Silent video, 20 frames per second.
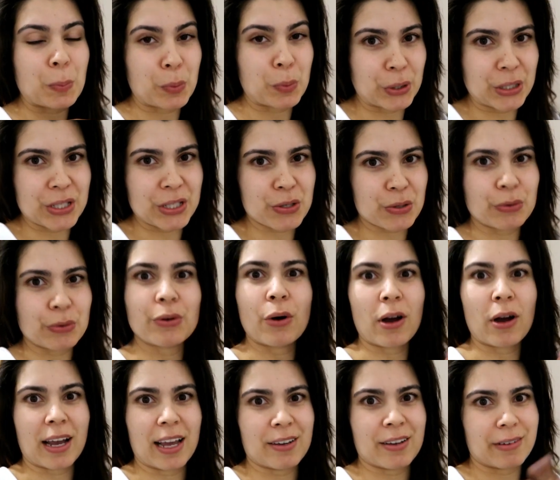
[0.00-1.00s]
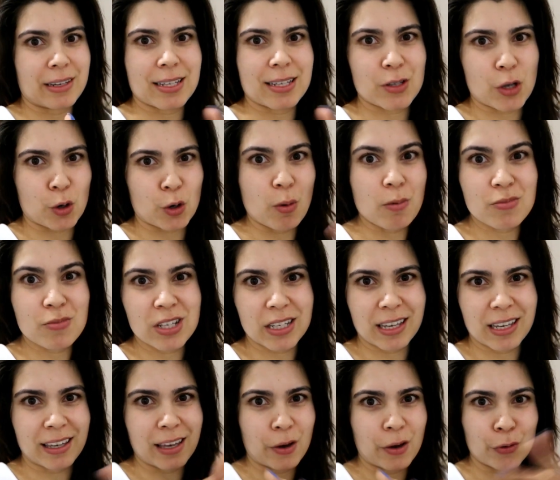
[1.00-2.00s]
por isso, ok, vai ser só com uma
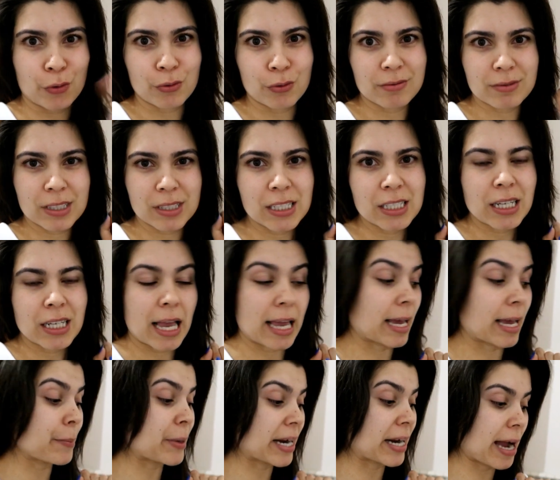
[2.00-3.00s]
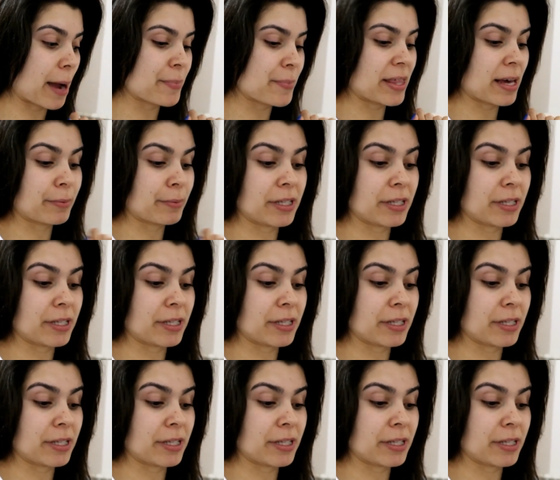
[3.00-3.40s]
musiquinha eu em câmera rápida